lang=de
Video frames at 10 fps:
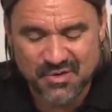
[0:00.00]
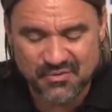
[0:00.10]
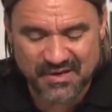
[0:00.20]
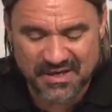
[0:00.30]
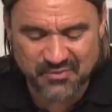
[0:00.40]

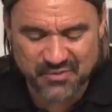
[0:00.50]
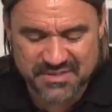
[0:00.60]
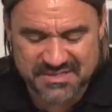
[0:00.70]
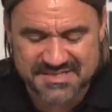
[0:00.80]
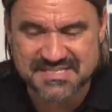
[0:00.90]

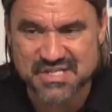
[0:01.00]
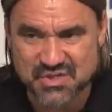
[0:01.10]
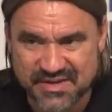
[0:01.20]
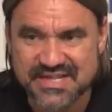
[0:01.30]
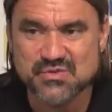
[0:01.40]
Frankfurt, dass dich
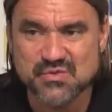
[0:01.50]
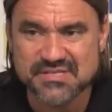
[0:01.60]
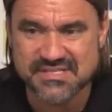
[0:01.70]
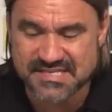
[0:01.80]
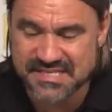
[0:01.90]
schwer
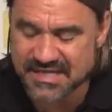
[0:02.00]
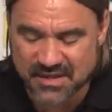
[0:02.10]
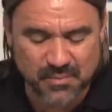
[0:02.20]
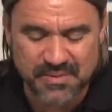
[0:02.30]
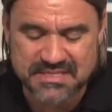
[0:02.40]
tust, das Ding
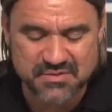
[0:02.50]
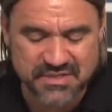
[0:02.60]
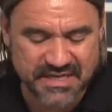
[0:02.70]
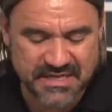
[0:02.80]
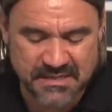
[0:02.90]
dann komplett zu
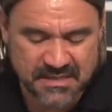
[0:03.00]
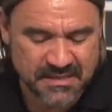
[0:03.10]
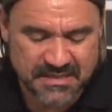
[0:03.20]
drehen.